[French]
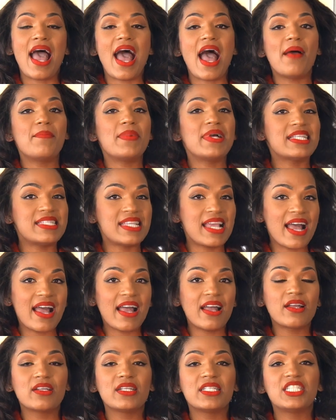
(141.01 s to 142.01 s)
À
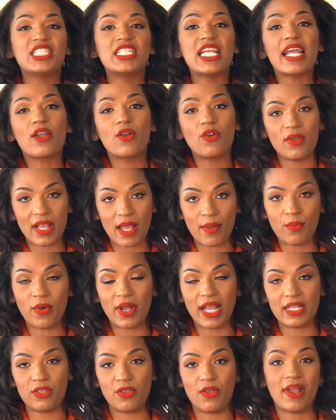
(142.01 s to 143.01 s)
Mazar, chaque
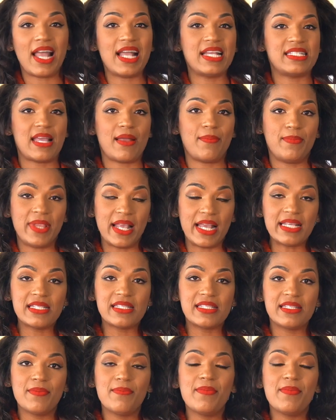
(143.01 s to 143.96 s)
collaborateur a sa place,